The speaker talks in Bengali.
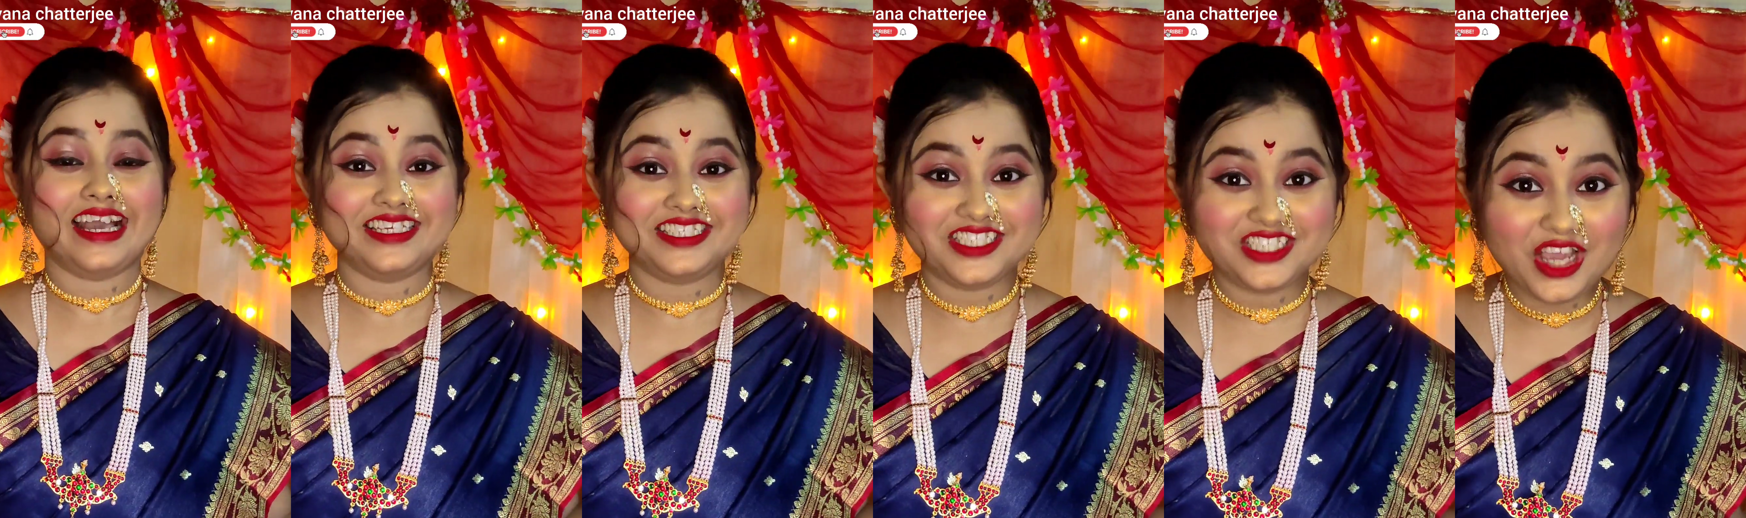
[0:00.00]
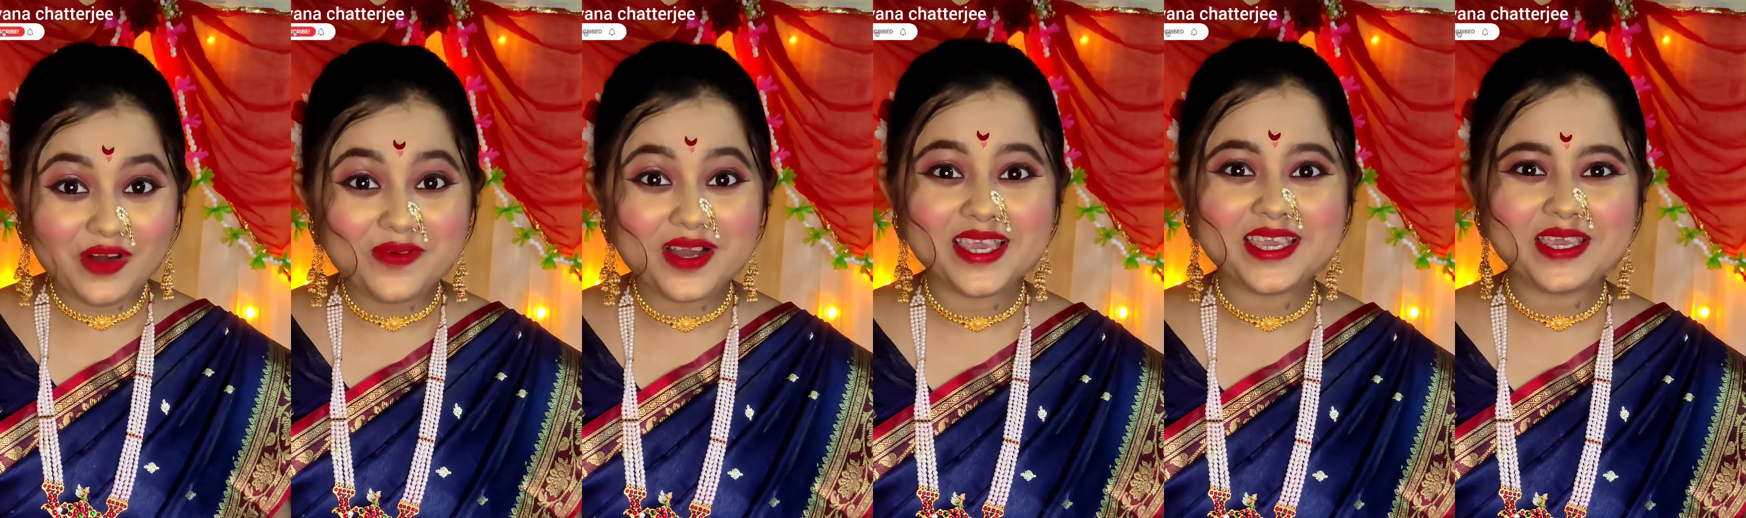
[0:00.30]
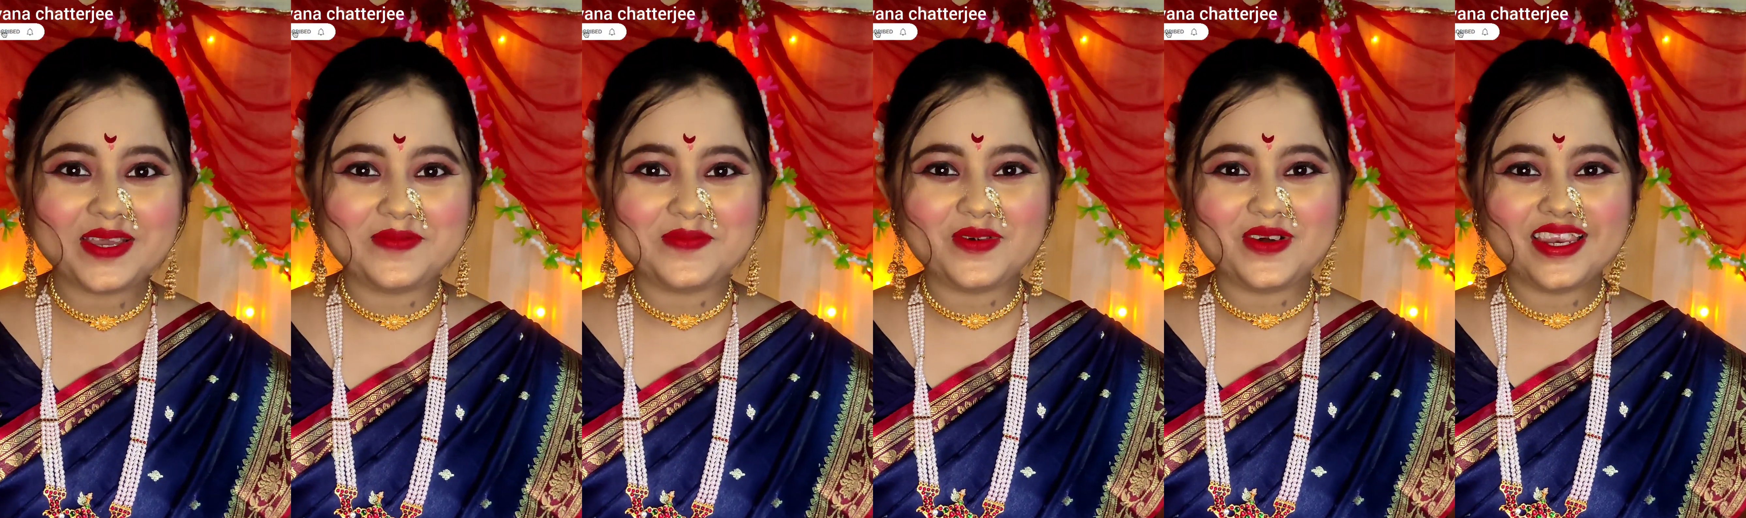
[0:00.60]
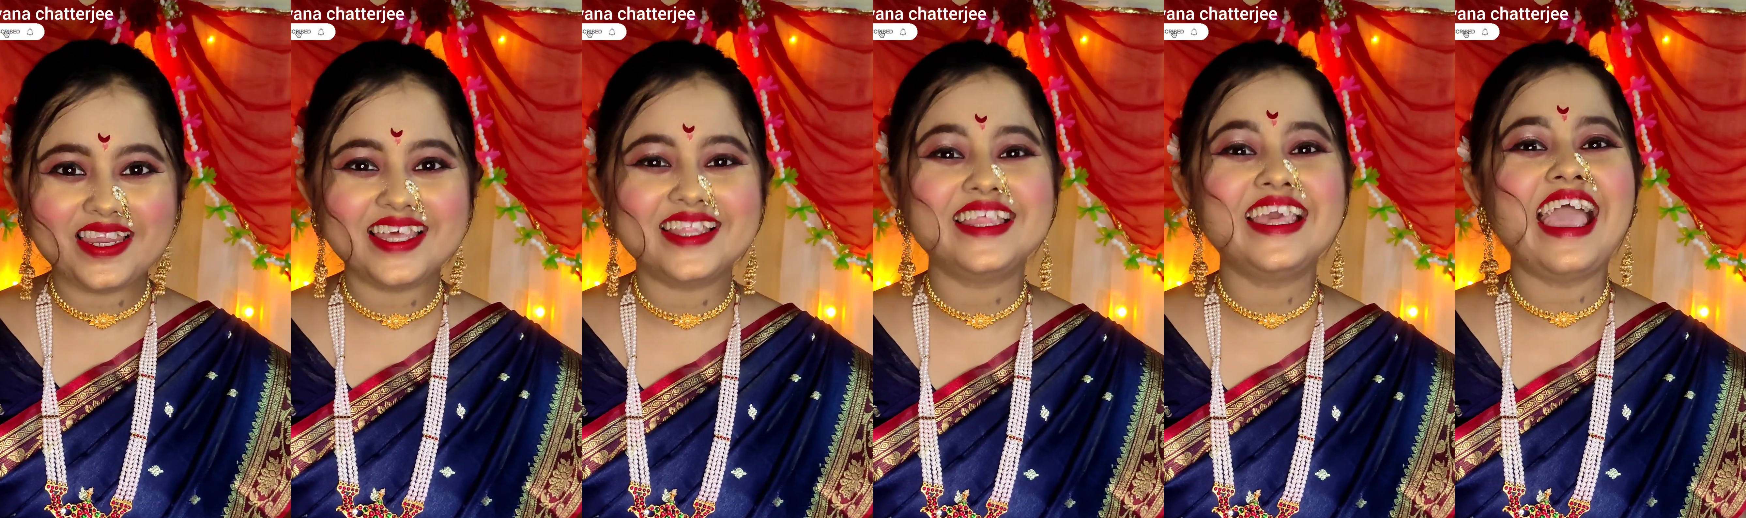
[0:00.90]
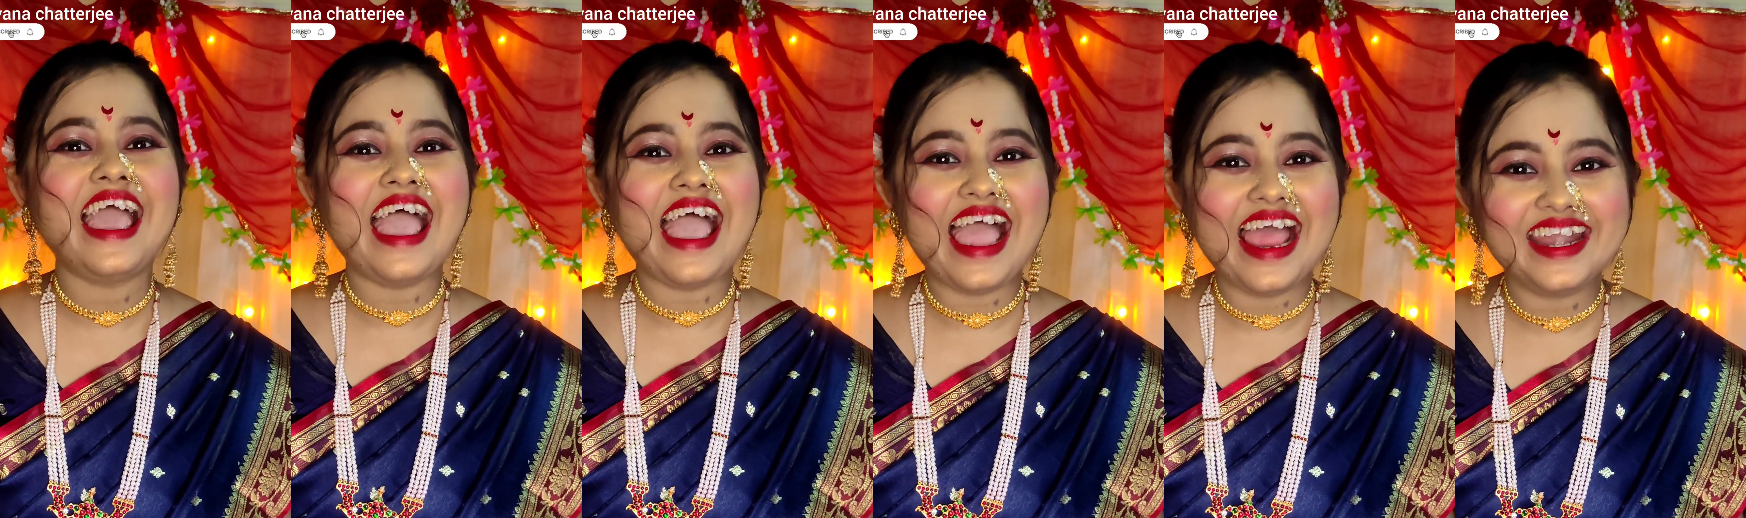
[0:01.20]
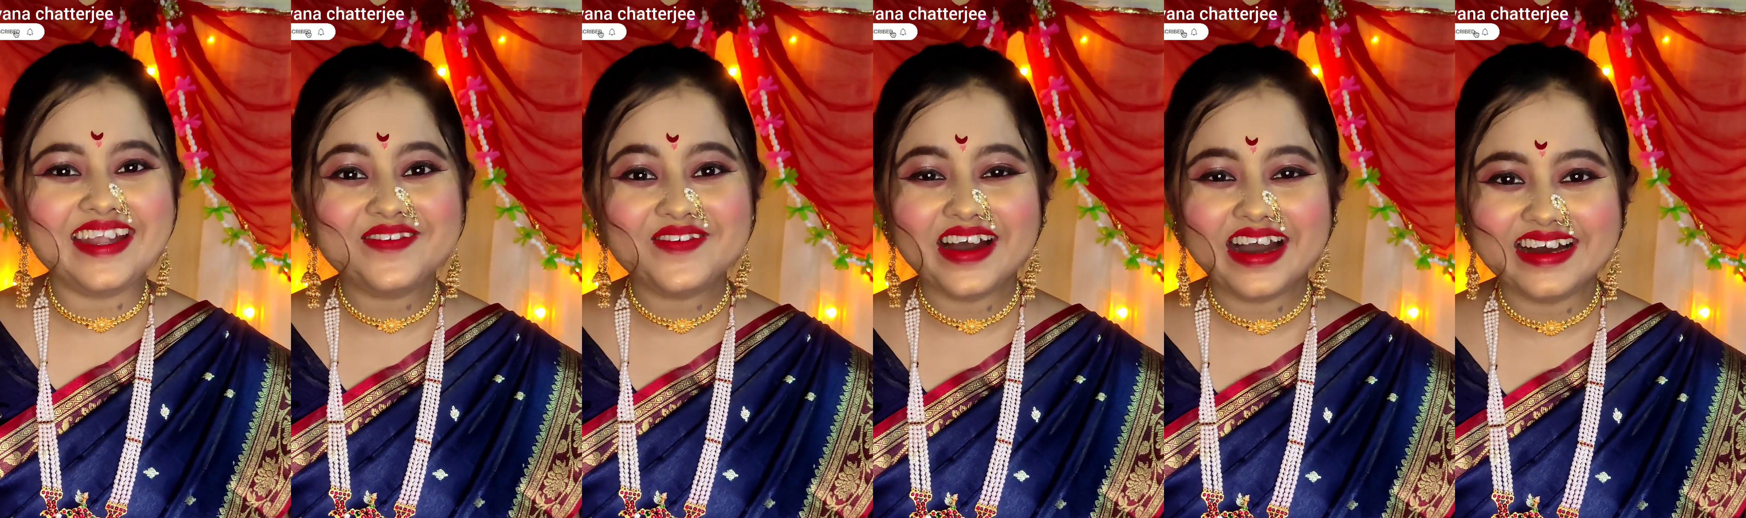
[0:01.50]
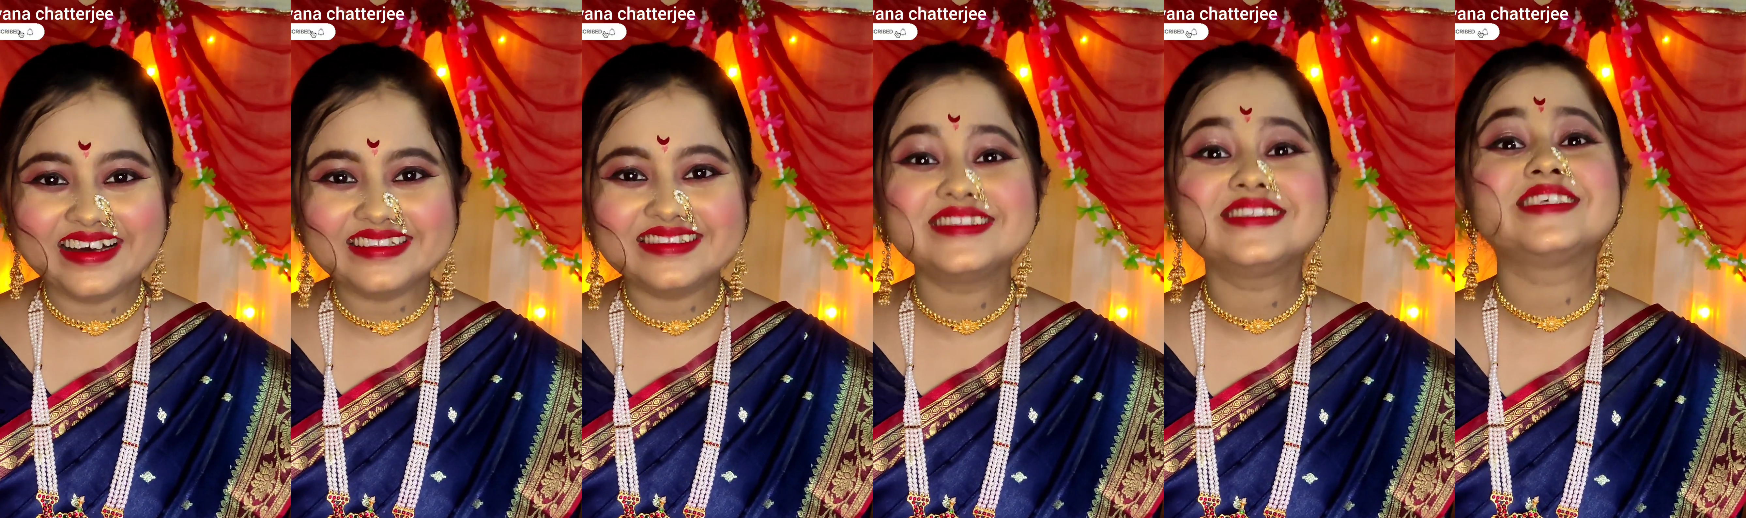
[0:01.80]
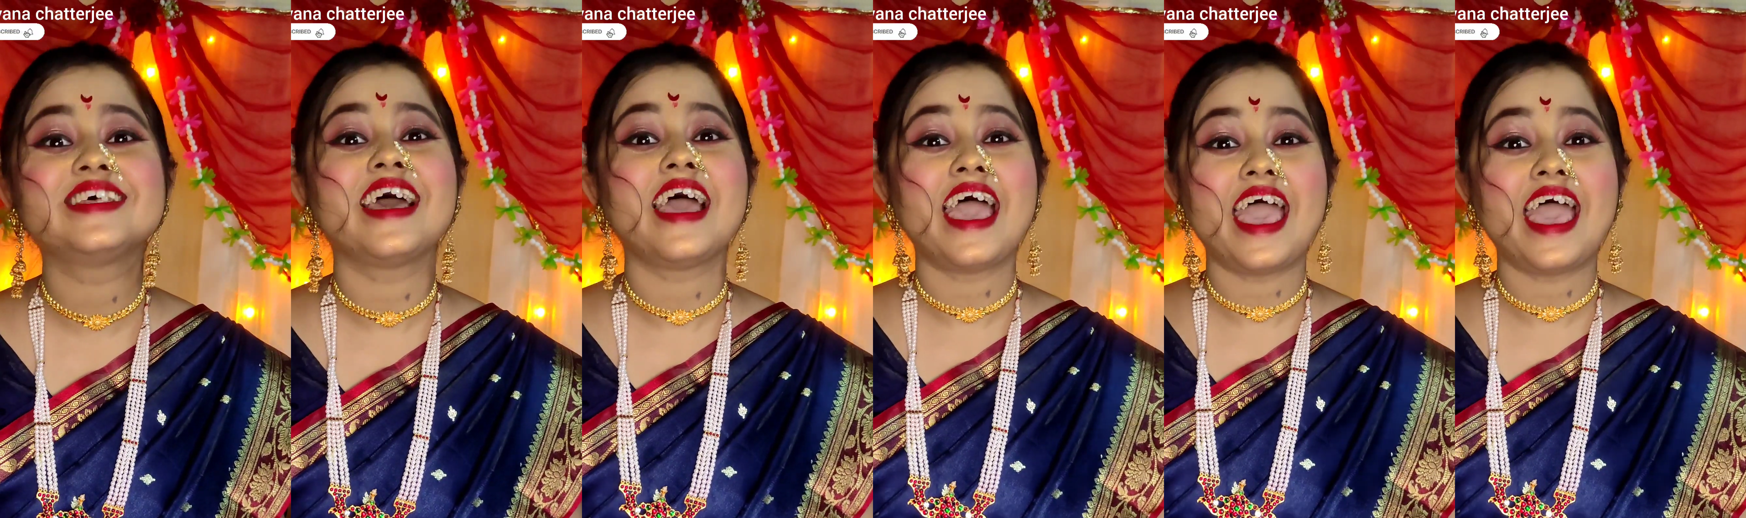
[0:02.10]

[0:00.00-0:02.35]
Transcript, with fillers: আর সবাইকে বলে দিই অ্যাডভান্স